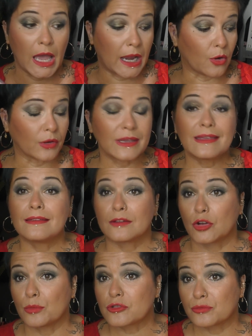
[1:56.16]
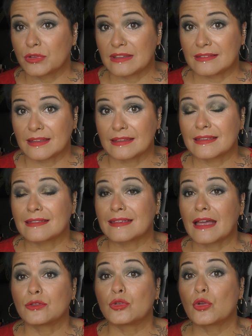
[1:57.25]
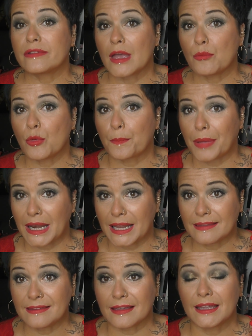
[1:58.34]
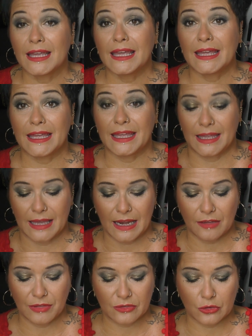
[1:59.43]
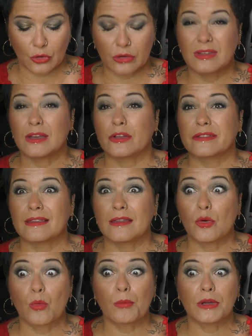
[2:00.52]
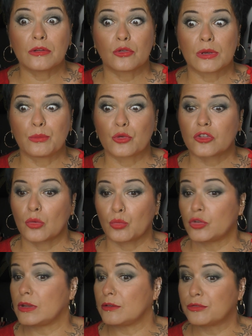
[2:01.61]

Alors, comme je vous disais, c'est sa deuxième palette. Et elle avait sorti, c'était au moment, euh, il me semble, des